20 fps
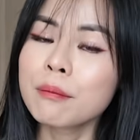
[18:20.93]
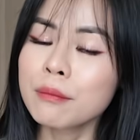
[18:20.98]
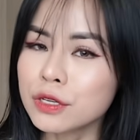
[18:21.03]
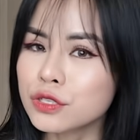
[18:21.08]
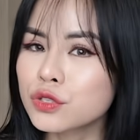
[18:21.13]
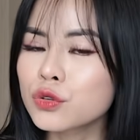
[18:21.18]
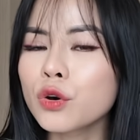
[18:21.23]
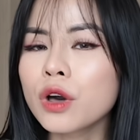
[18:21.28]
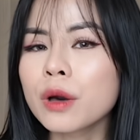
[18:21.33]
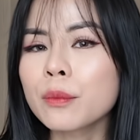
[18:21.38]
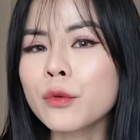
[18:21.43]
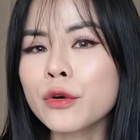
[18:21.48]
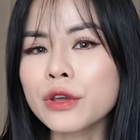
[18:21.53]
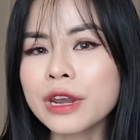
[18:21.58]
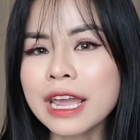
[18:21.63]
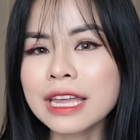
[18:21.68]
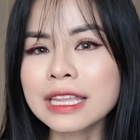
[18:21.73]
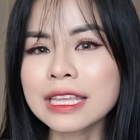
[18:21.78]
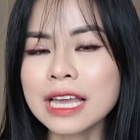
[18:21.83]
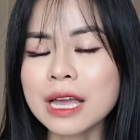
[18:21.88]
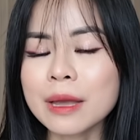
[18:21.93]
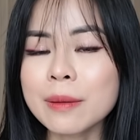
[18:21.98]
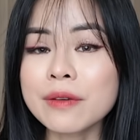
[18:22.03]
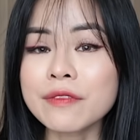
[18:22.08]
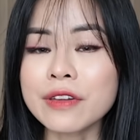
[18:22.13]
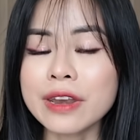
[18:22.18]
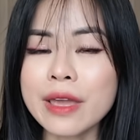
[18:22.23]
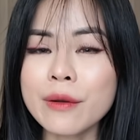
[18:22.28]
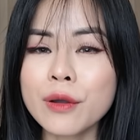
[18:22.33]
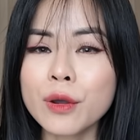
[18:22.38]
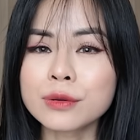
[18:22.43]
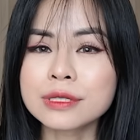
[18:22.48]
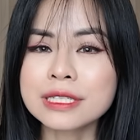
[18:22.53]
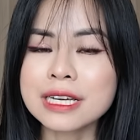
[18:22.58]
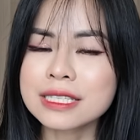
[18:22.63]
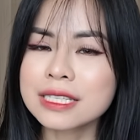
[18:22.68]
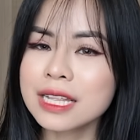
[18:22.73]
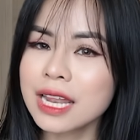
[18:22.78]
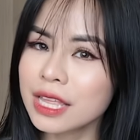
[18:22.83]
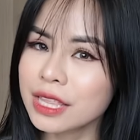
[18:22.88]
mặc dù ở mùa này thì các bạn phải đeo khẩu
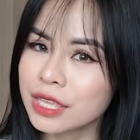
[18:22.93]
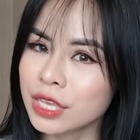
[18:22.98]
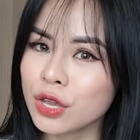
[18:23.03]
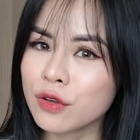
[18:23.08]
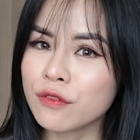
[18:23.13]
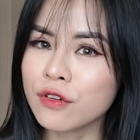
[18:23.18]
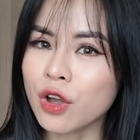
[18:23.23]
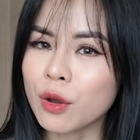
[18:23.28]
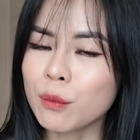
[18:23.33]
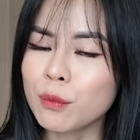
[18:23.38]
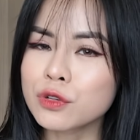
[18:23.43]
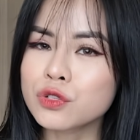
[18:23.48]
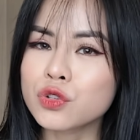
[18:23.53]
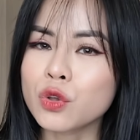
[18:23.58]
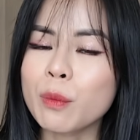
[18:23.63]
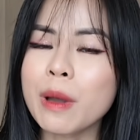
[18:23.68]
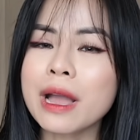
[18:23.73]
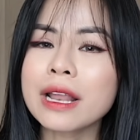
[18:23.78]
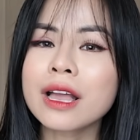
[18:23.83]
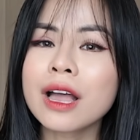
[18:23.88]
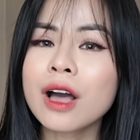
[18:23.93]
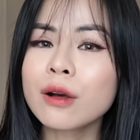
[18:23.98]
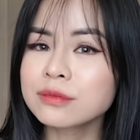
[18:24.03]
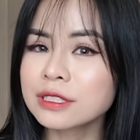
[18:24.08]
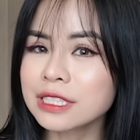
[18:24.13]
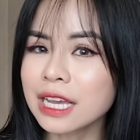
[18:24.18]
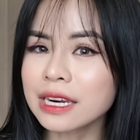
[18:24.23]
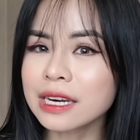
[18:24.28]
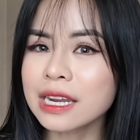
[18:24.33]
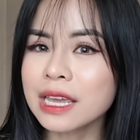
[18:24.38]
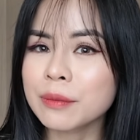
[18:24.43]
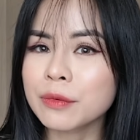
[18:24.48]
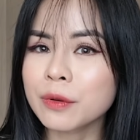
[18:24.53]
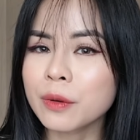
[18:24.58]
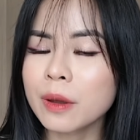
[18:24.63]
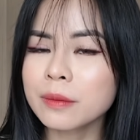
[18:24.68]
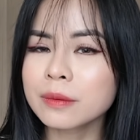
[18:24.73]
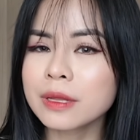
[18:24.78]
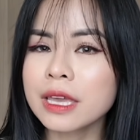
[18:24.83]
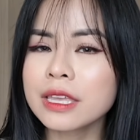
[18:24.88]
trang rất là nhiều và có một số bạn không trang điểm đúng
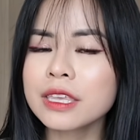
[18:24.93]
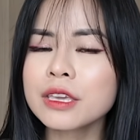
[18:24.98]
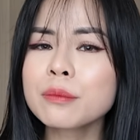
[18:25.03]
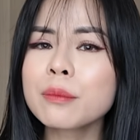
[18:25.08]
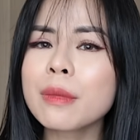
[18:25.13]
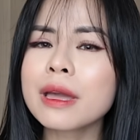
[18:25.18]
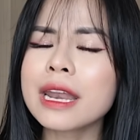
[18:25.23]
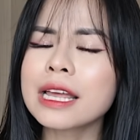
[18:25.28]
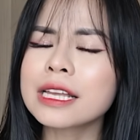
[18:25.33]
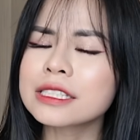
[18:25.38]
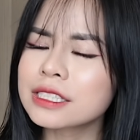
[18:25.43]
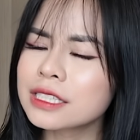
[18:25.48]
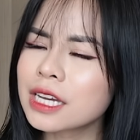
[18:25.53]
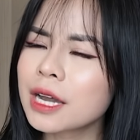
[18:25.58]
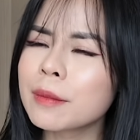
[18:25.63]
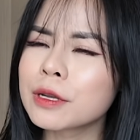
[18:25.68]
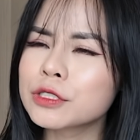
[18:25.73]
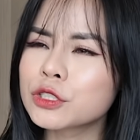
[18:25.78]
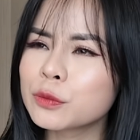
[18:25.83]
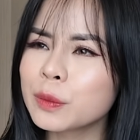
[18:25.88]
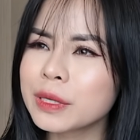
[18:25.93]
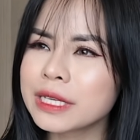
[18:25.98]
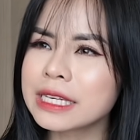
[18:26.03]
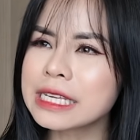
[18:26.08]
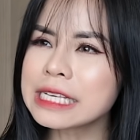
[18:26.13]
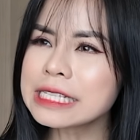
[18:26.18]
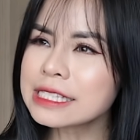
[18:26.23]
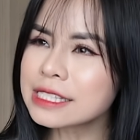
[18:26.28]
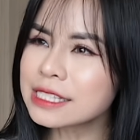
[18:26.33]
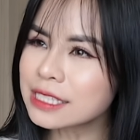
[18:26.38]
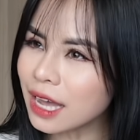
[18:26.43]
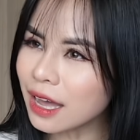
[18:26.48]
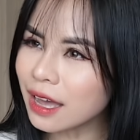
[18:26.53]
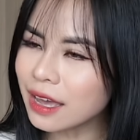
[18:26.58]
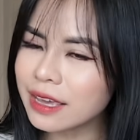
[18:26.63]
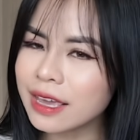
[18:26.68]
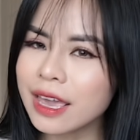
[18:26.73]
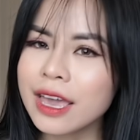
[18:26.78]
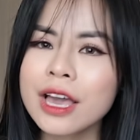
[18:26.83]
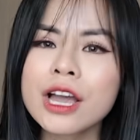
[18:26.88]
không thế nhưng mà đã trường hợp là chúng mình đi
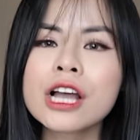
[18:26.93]
chơi